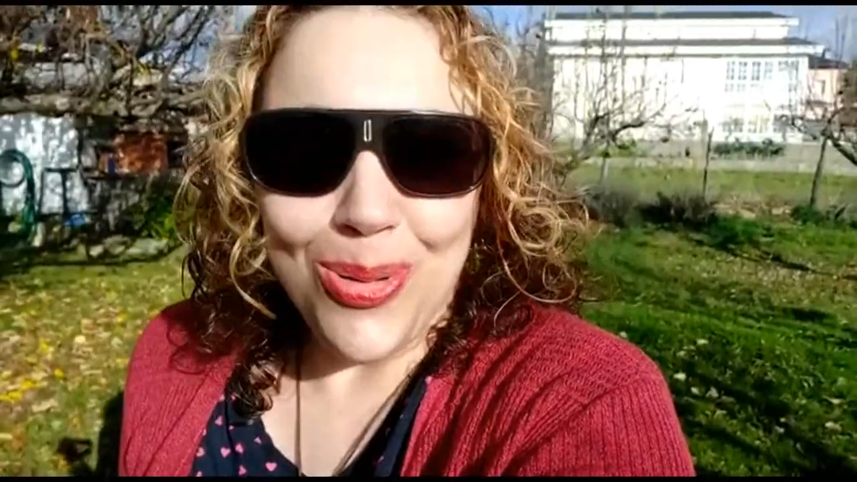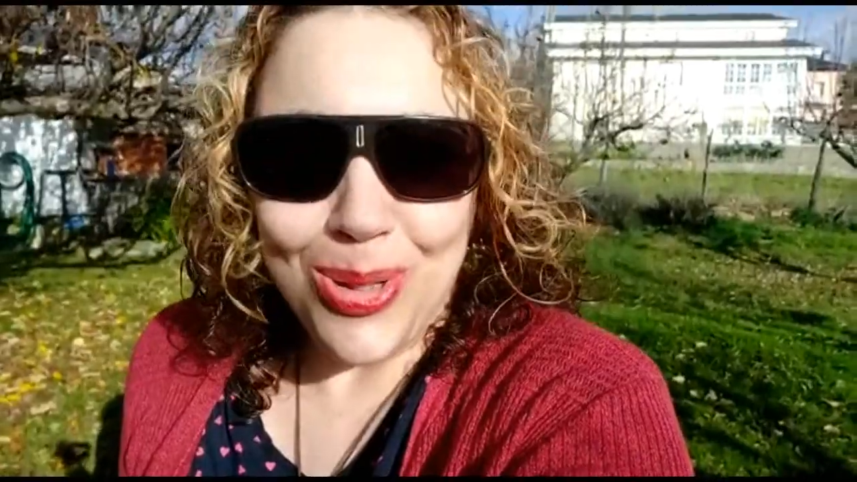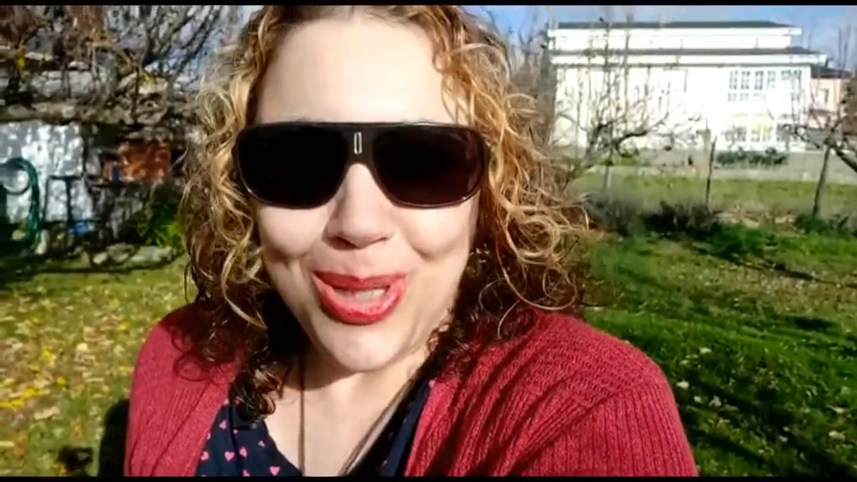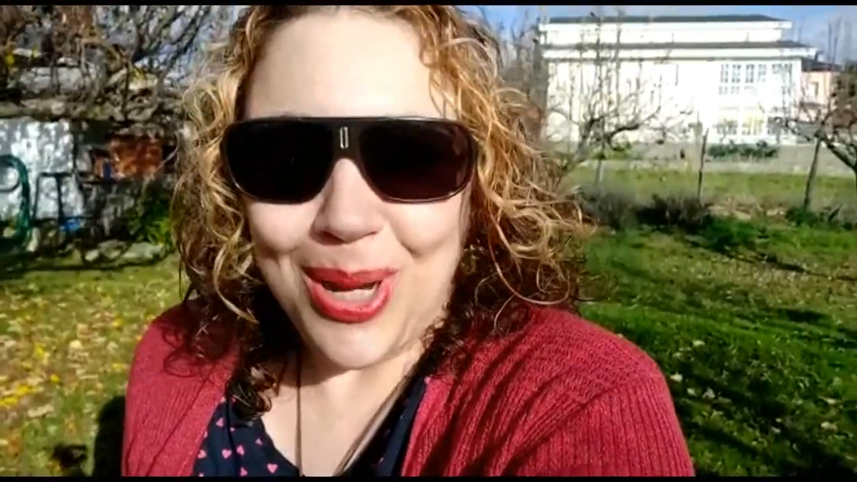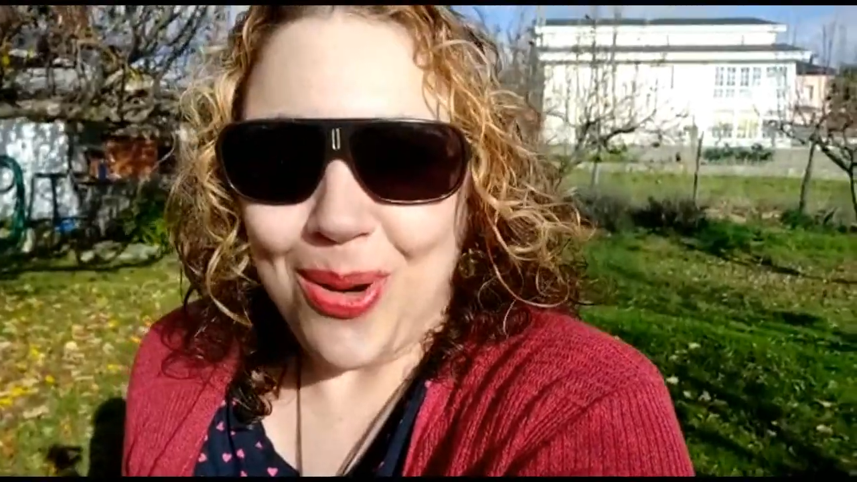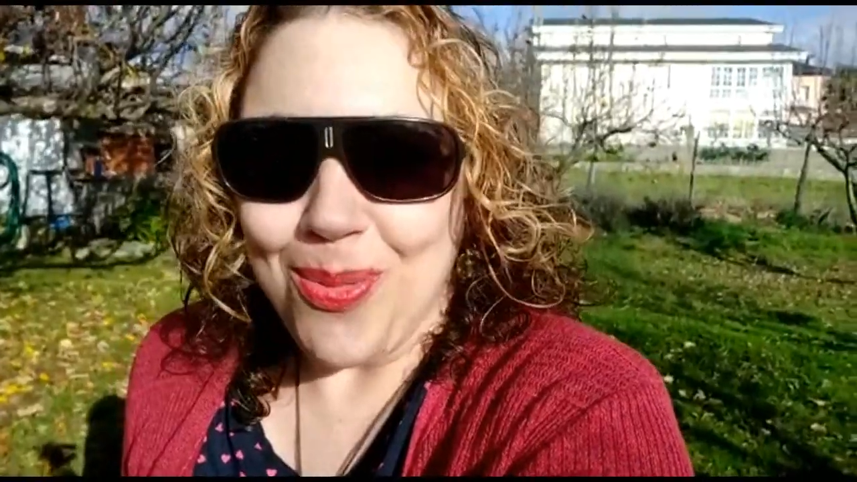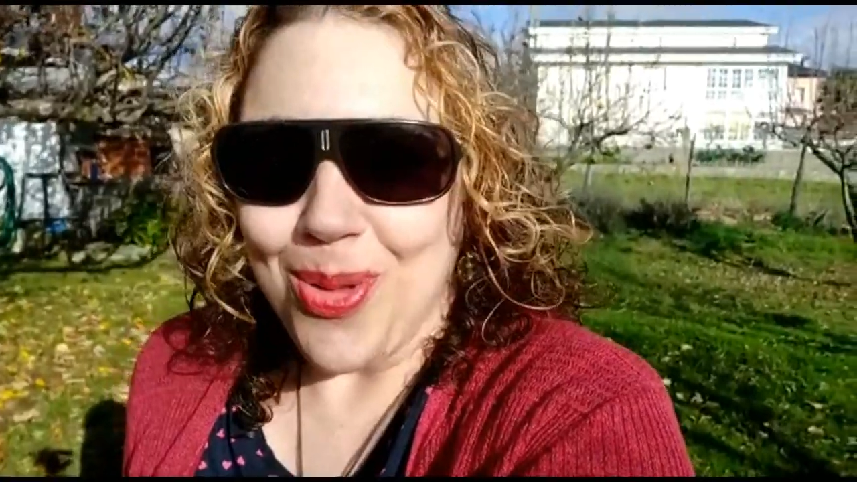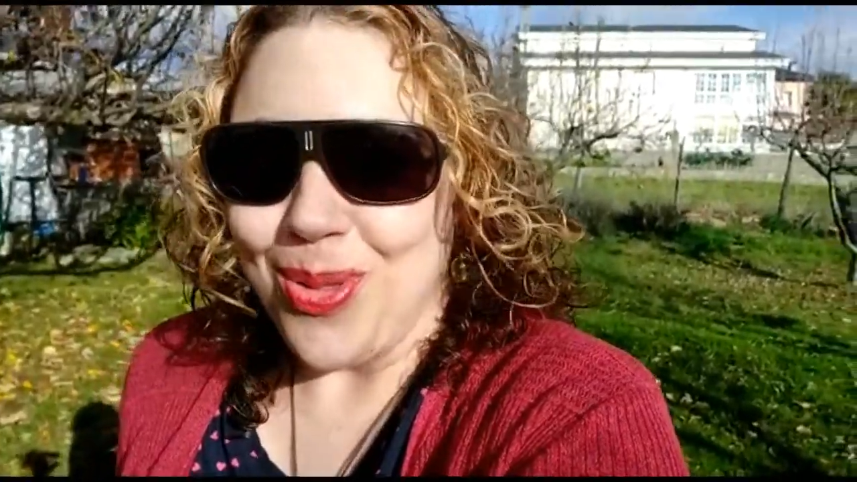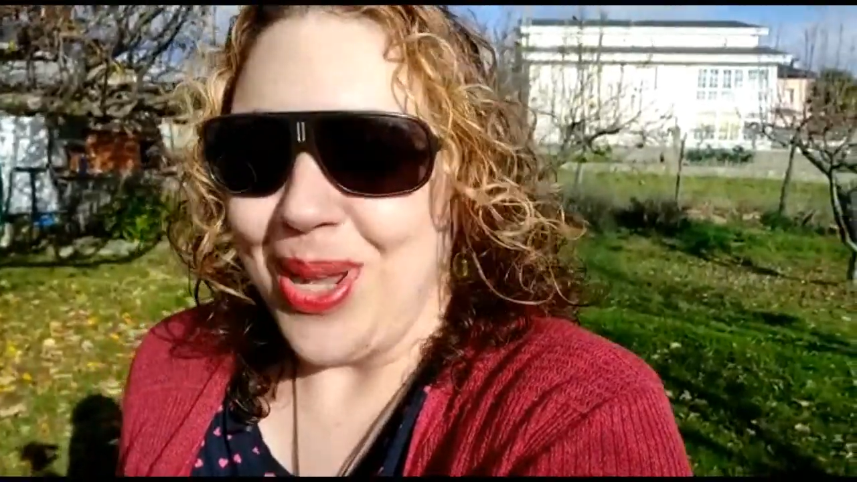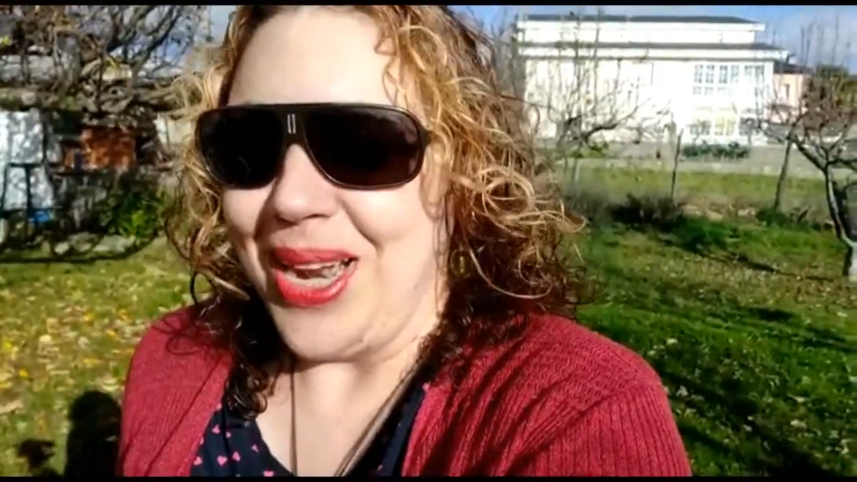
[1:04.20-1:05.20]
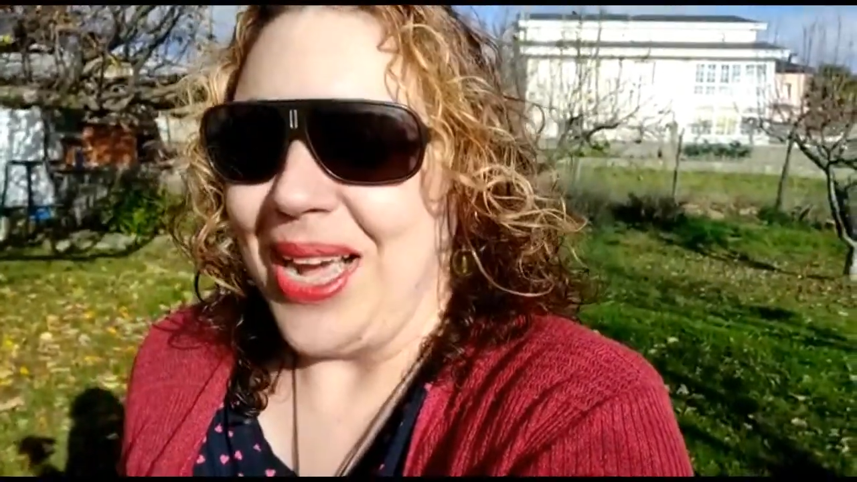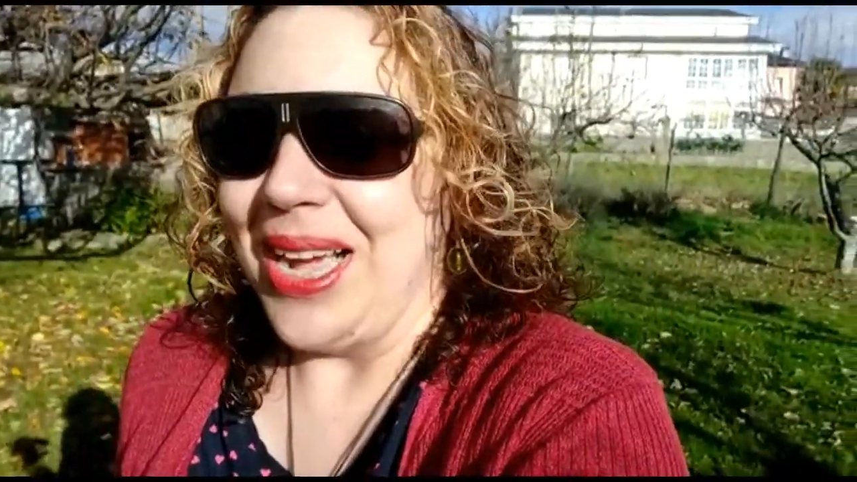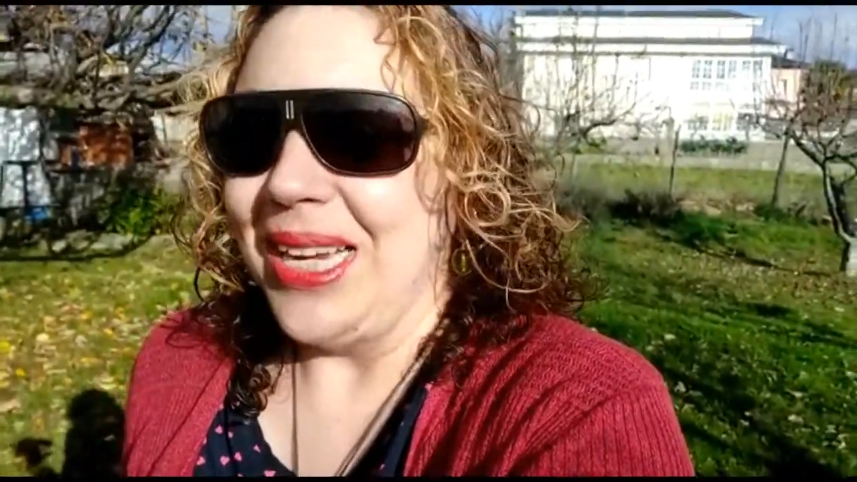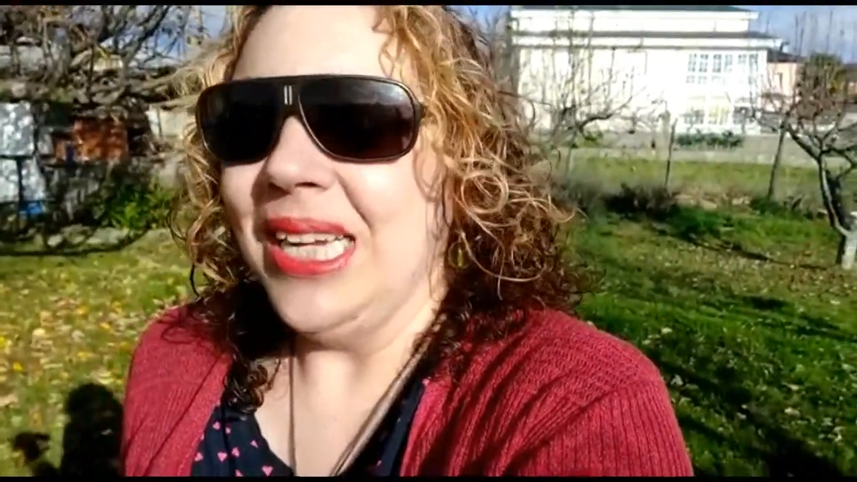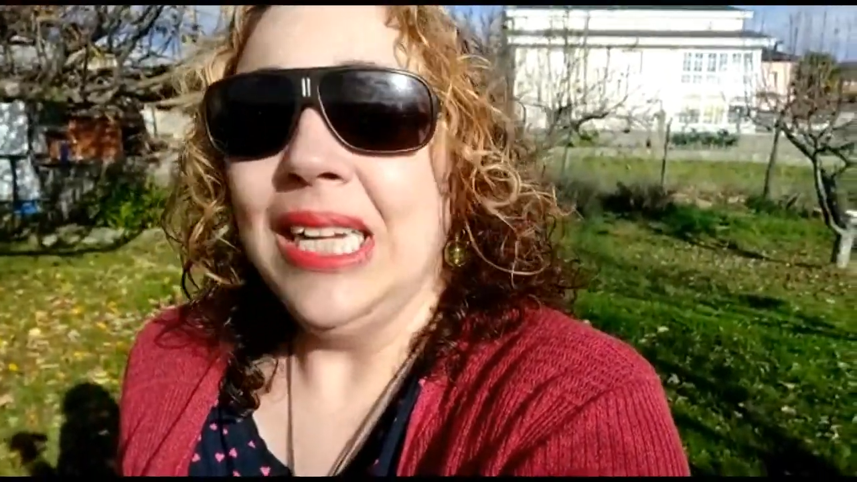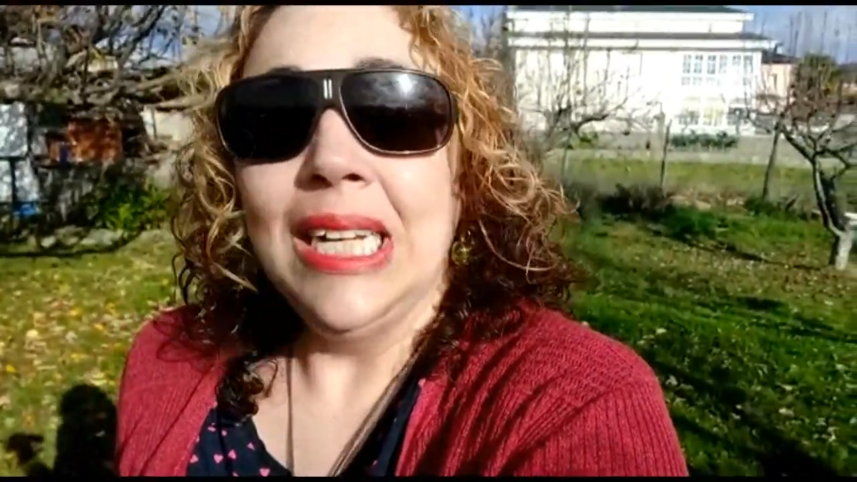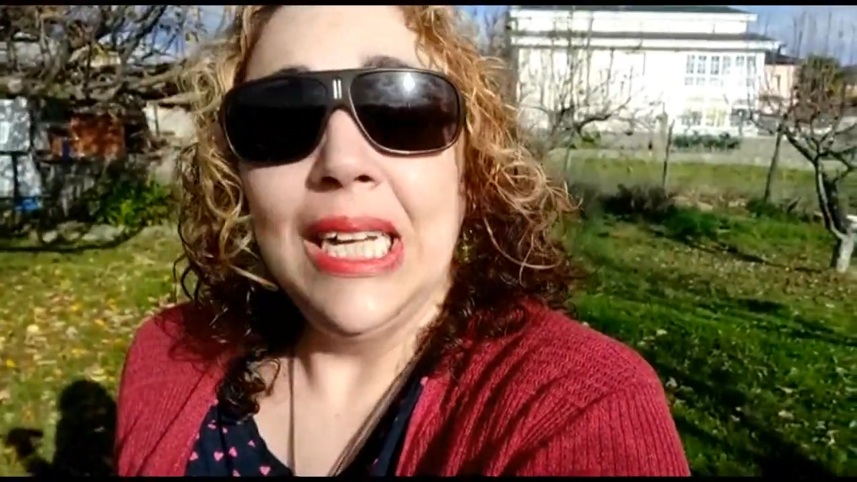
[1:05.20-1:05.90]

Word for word: guste, como de la gana,